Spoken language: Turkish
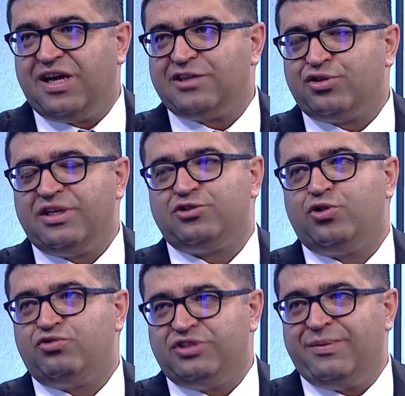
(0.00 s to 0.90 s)
Daha sonra
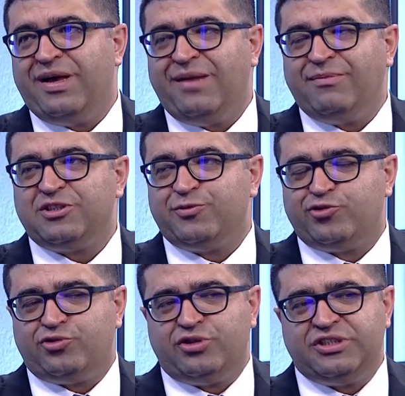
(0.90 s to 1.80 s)
S-400'e bağlanması bu
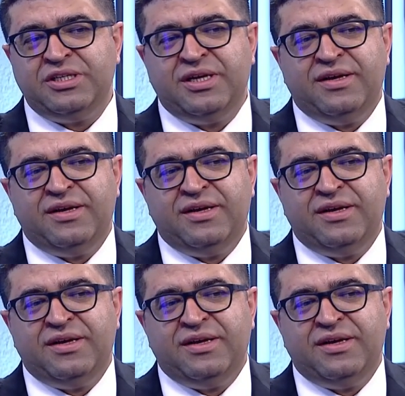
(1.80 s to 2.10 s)
sürecin